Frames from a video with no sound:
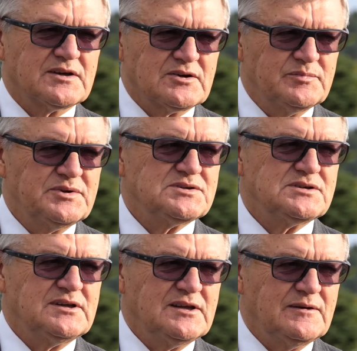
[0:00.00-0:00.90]

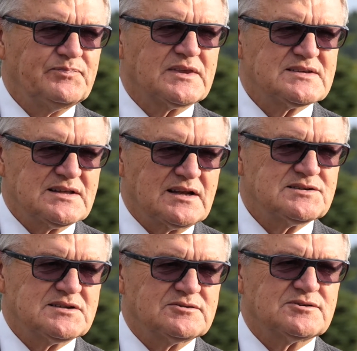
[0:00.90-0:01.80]
robić i
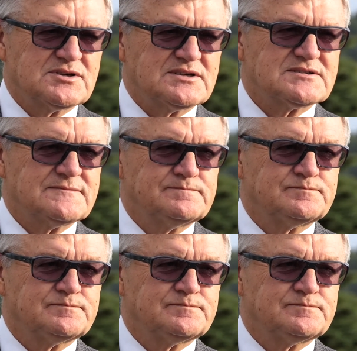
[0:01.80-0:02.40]
znaleźć na to czas.